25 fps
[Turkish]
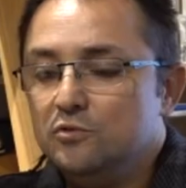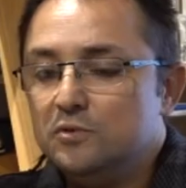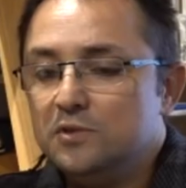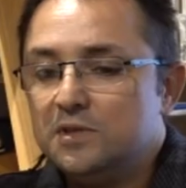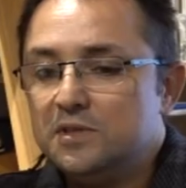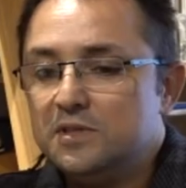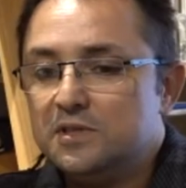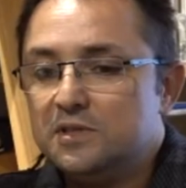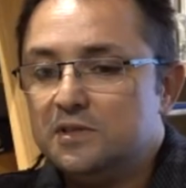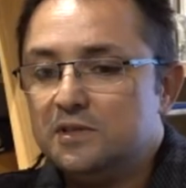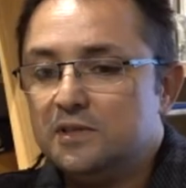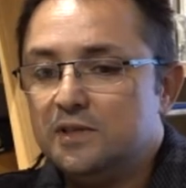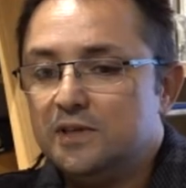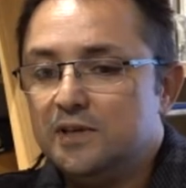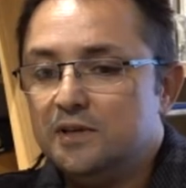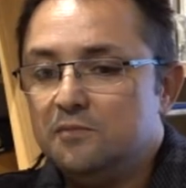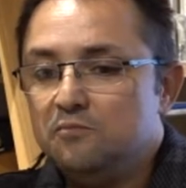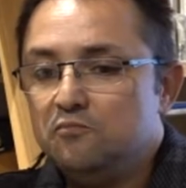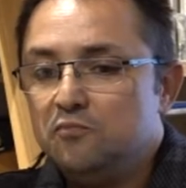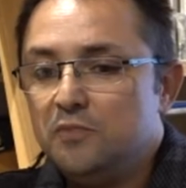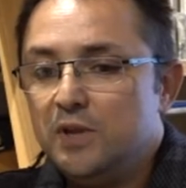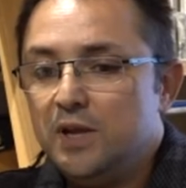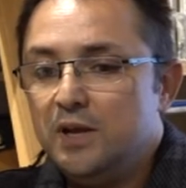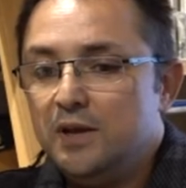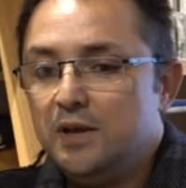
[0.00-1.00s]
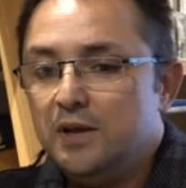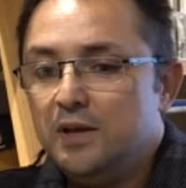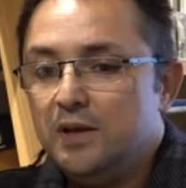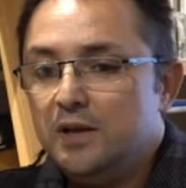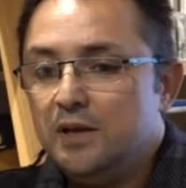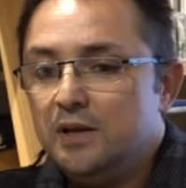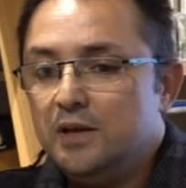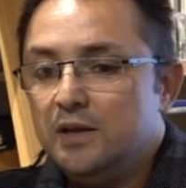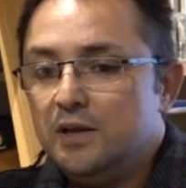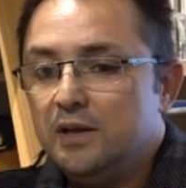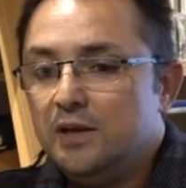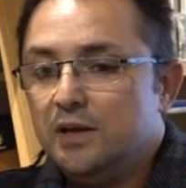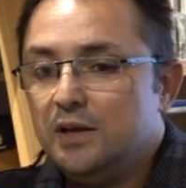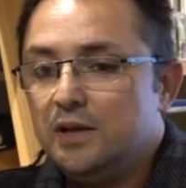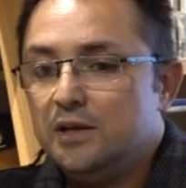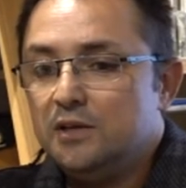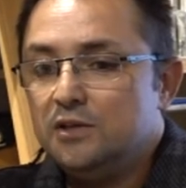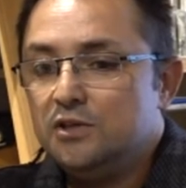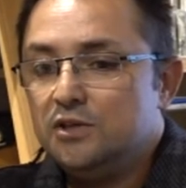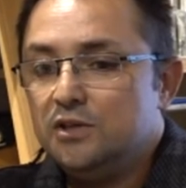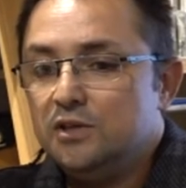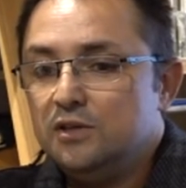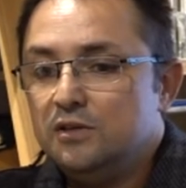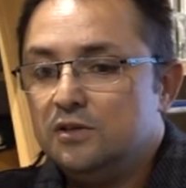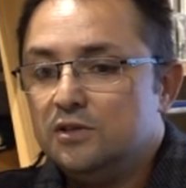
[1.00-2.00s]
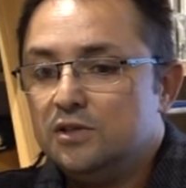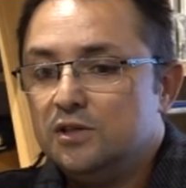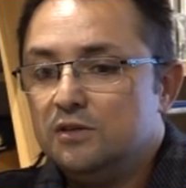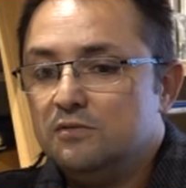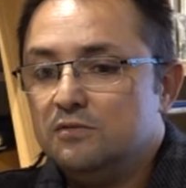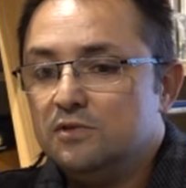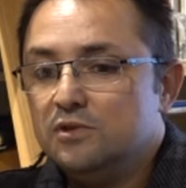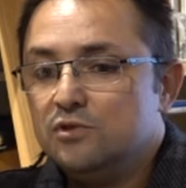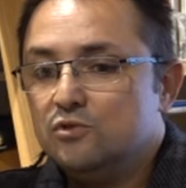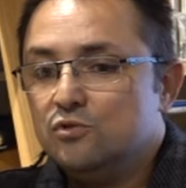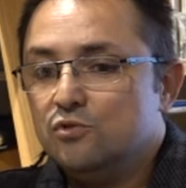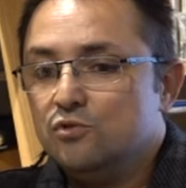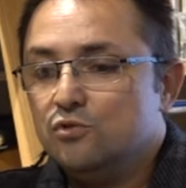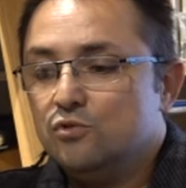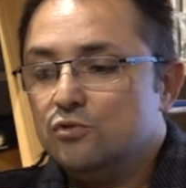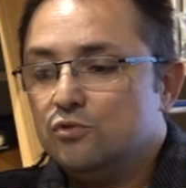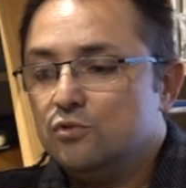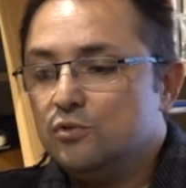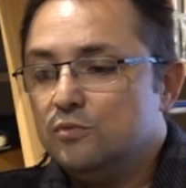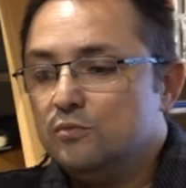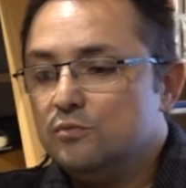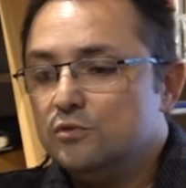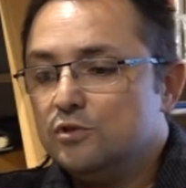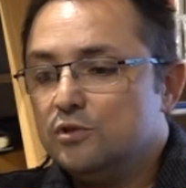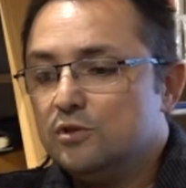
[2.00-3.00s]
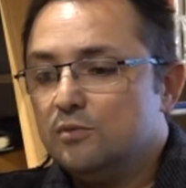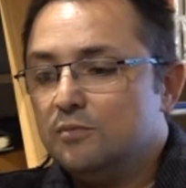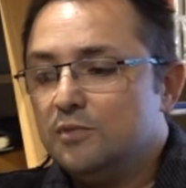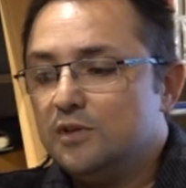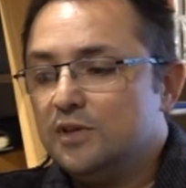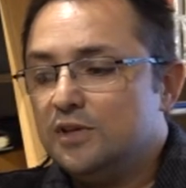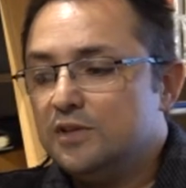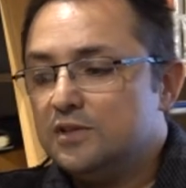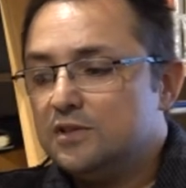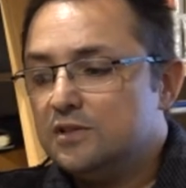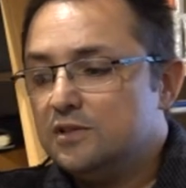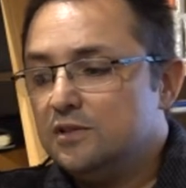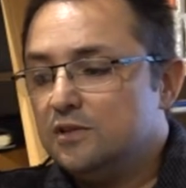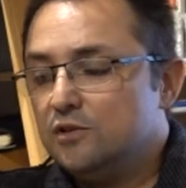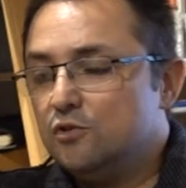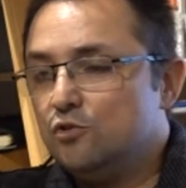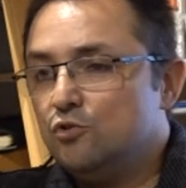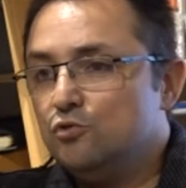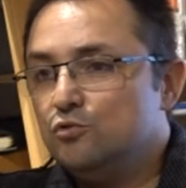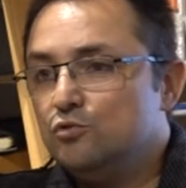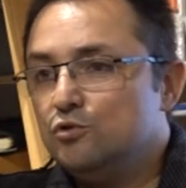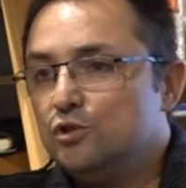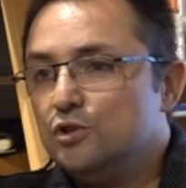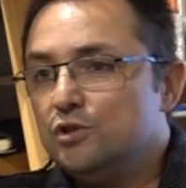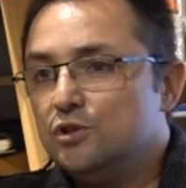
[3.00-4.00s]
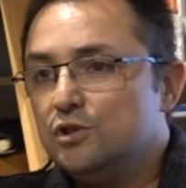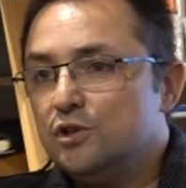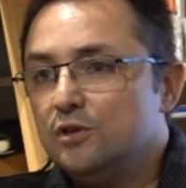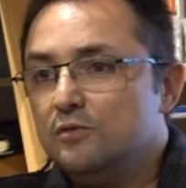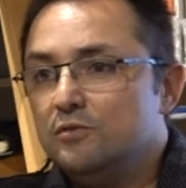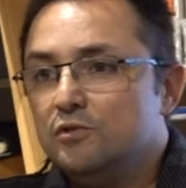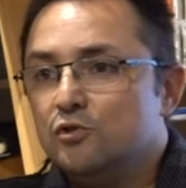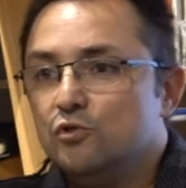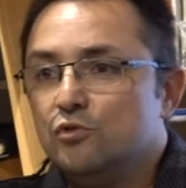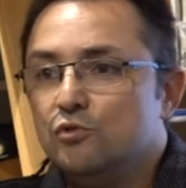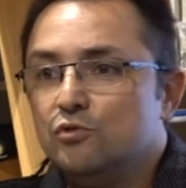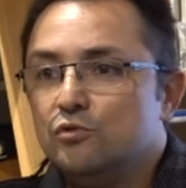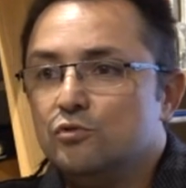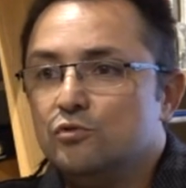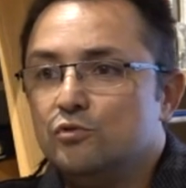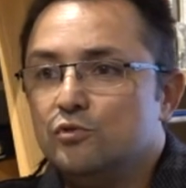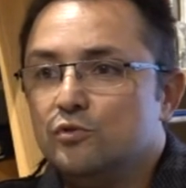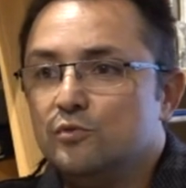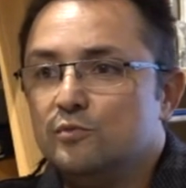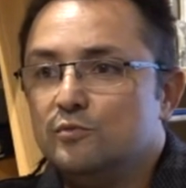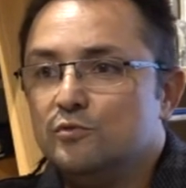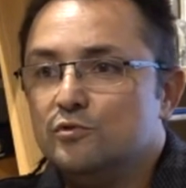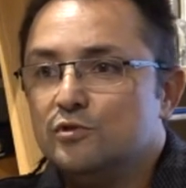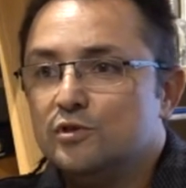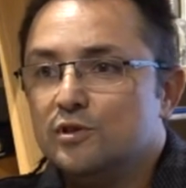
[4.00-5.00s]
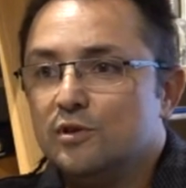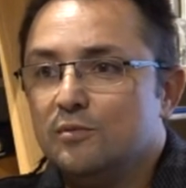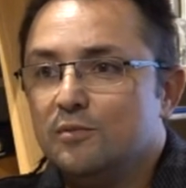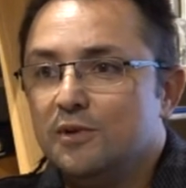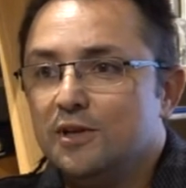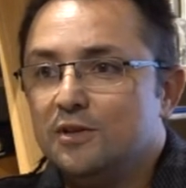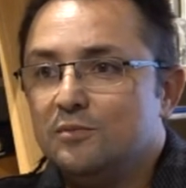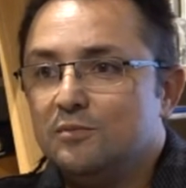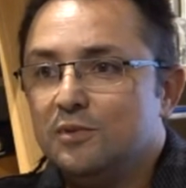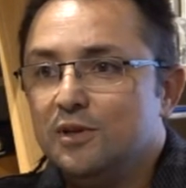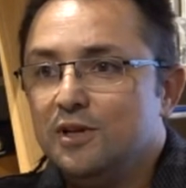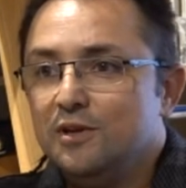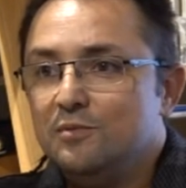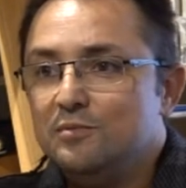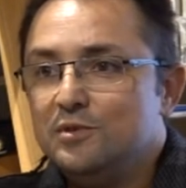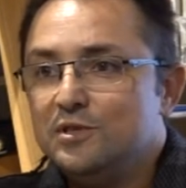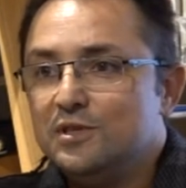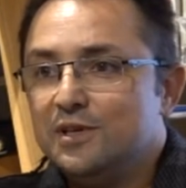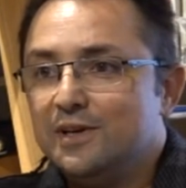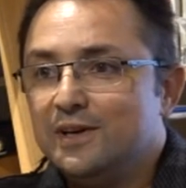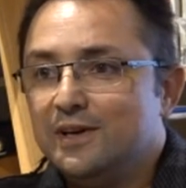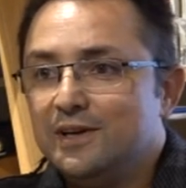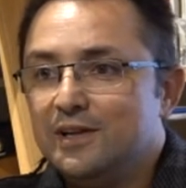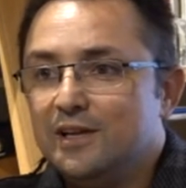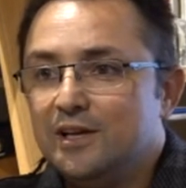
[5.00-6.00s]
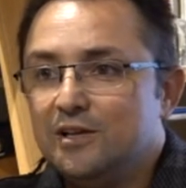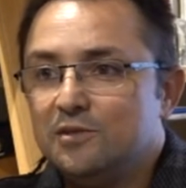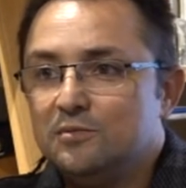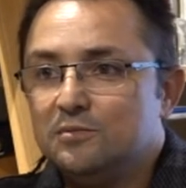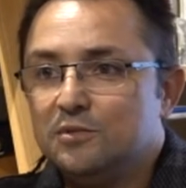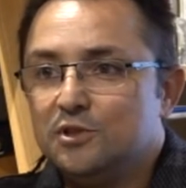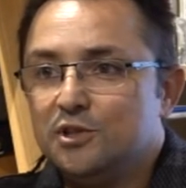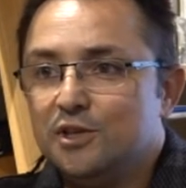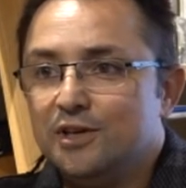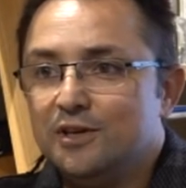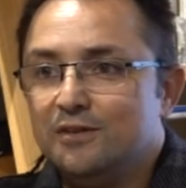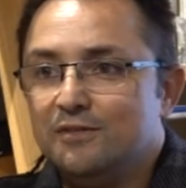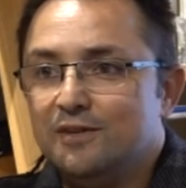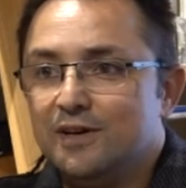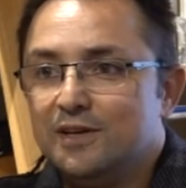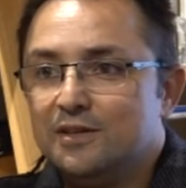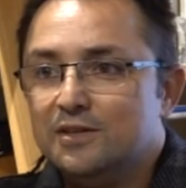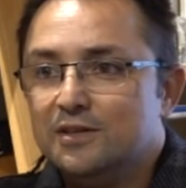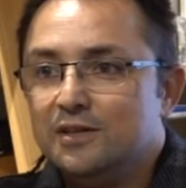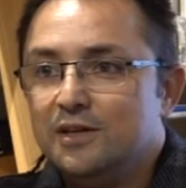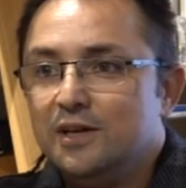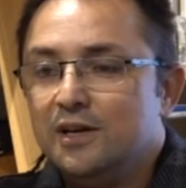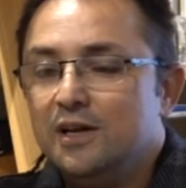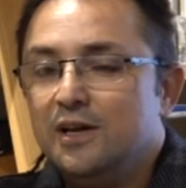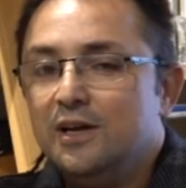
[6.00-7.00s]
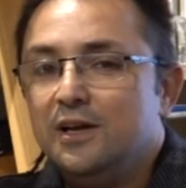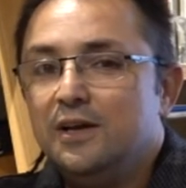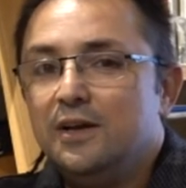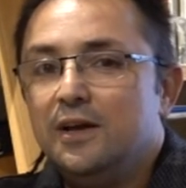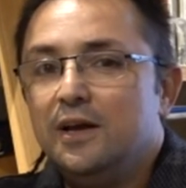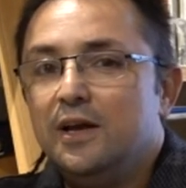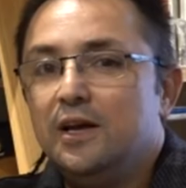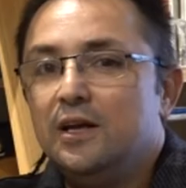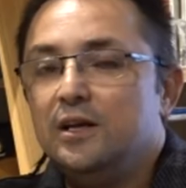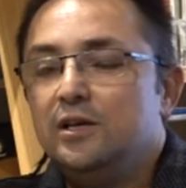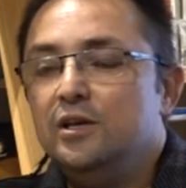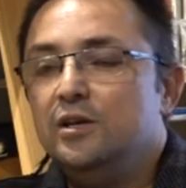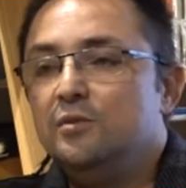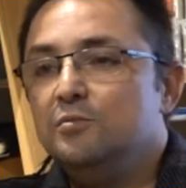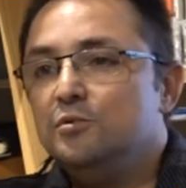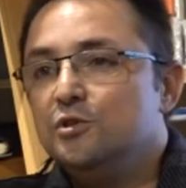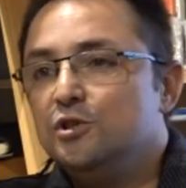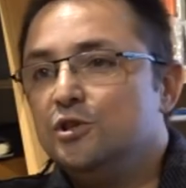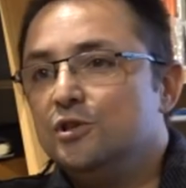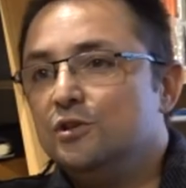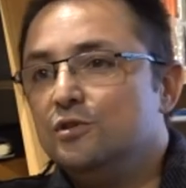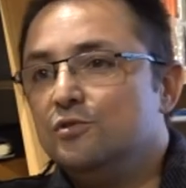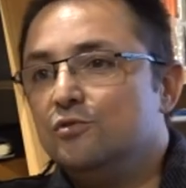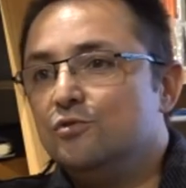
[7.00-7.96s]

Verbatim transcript: ötesinde e, şiir çevirisi okuduğumuz zaman aslında kötü çeviri okuduğumuz zaman bile bize kalan bir şey var. Yani iyi bir şiir